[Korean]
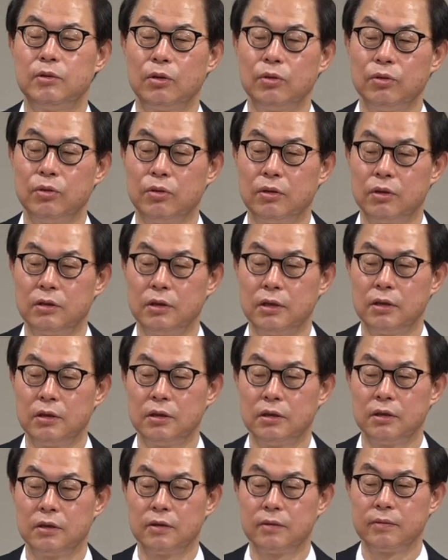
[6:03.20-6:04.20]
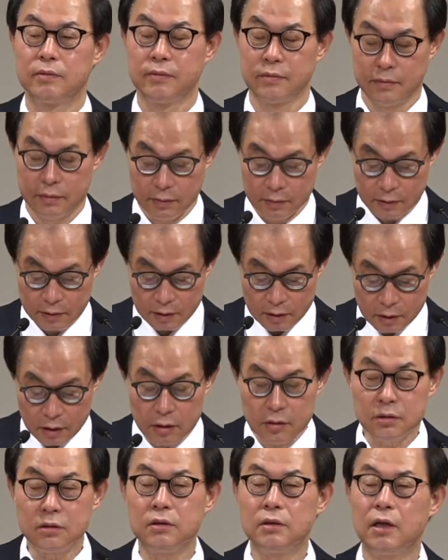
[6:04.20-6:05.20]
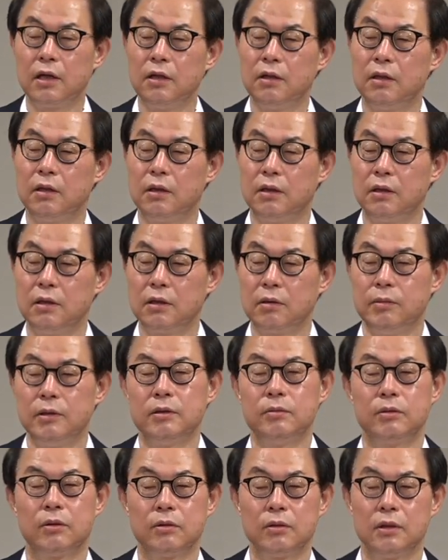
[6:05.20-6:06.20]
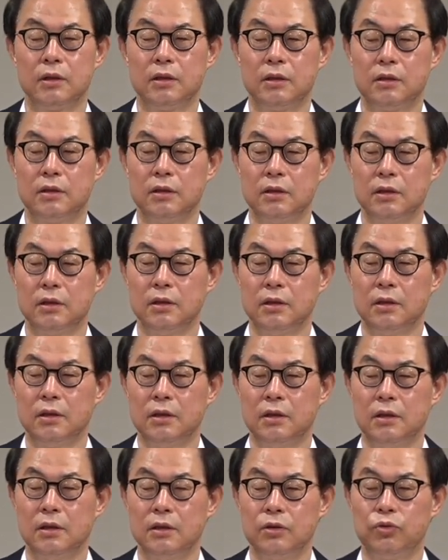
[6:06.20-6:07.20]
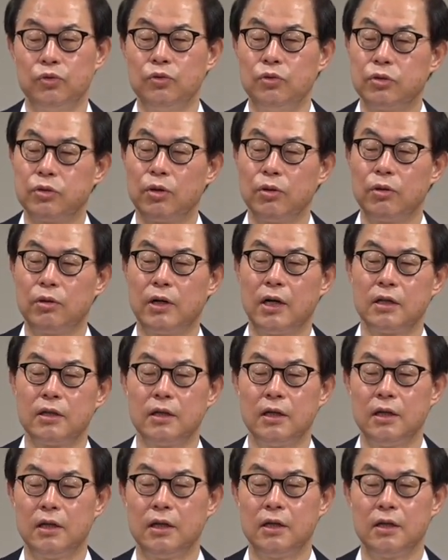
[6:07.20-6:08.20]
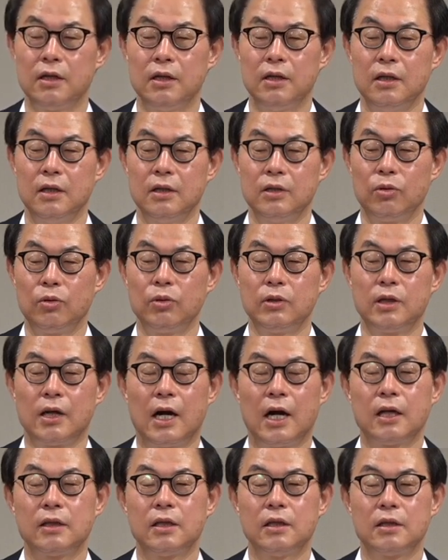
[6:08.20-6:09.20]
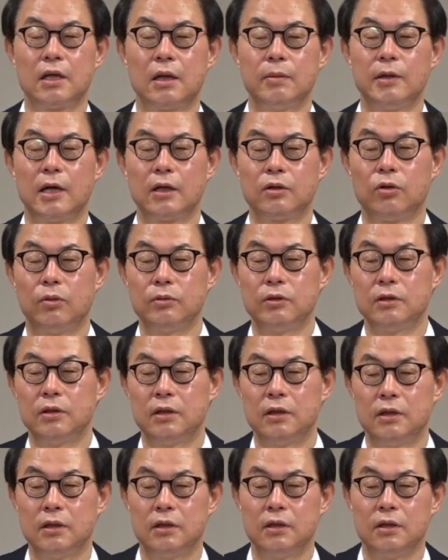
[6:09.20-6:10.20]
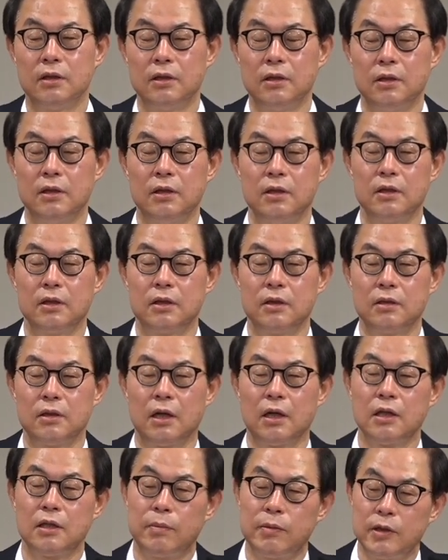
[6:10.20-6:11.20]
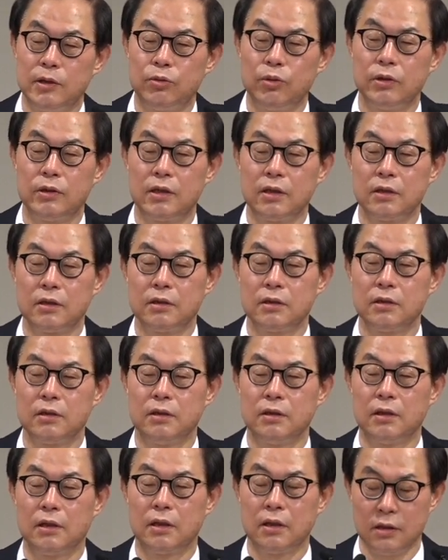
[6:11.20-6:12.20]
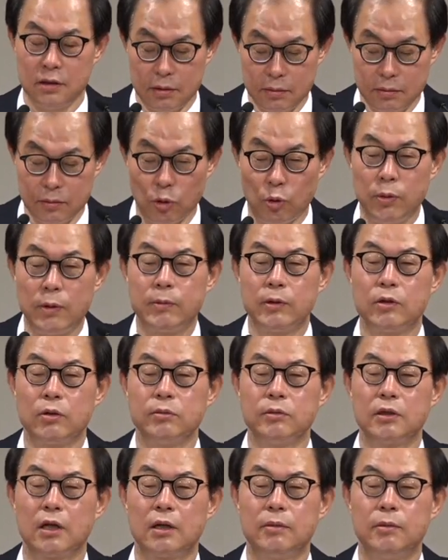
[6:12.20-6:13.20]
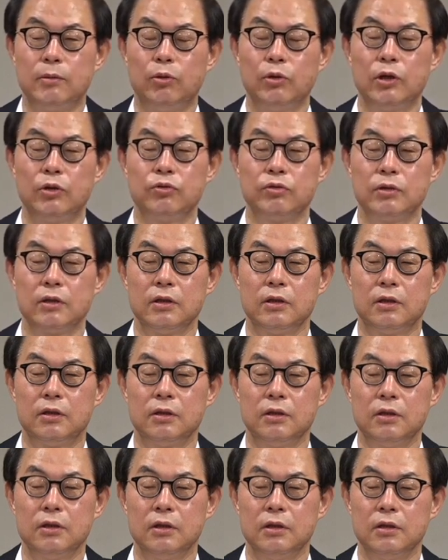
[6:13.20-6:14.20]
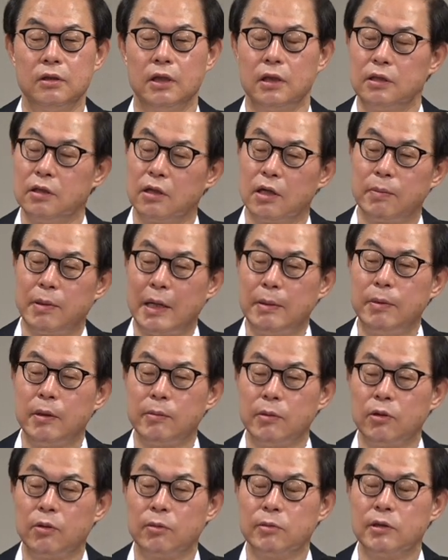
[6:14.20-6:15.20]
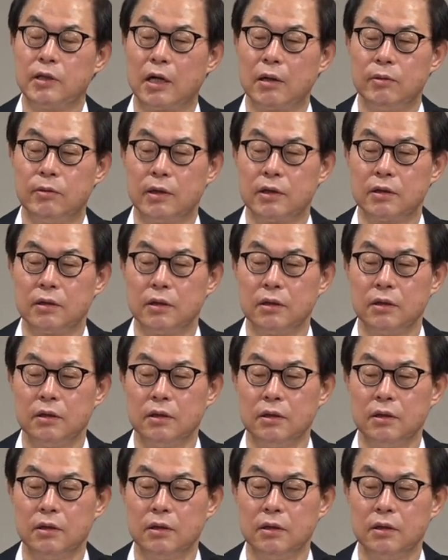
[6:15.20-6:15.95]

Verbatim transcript: 성교 그런 얘기죠. 허드슨 테일러 이게 믿음 성교예요 중국 성교를 하는데 성교사 가겠다는 사람이 하나도 없는 거예요. 그래서 하나님 앞에 기도했다 그러죠. 하나님 500명 넘는 사람을 보내주세요. 제 기억에 800명 넘는 사람이 왔어요.